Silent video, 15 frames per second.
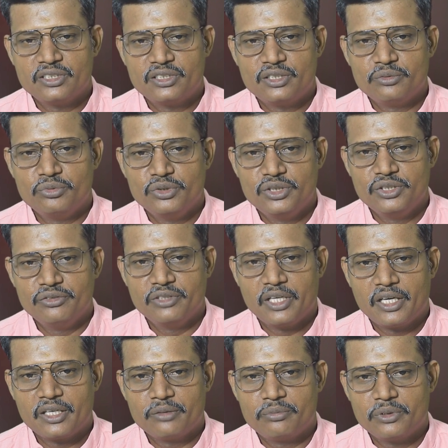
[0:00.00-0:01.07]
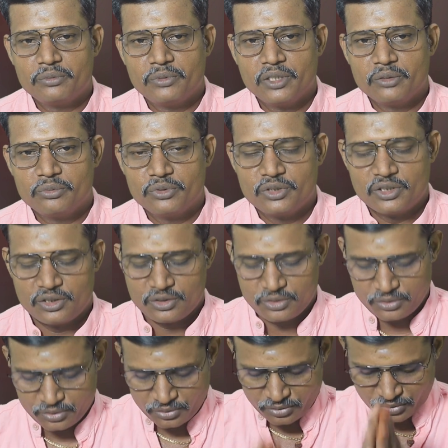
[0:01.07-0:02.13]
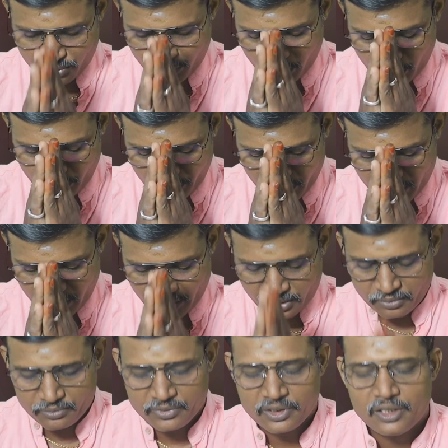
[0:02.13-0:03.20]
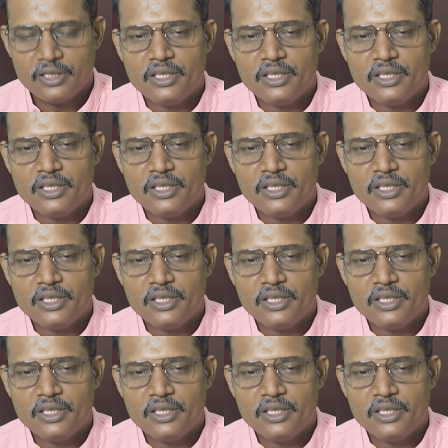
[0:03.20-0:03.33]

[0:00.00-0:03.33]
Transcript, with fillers: சித்தி புத்தி விநாயக பெருமானை போற்றி குருவேசரணம்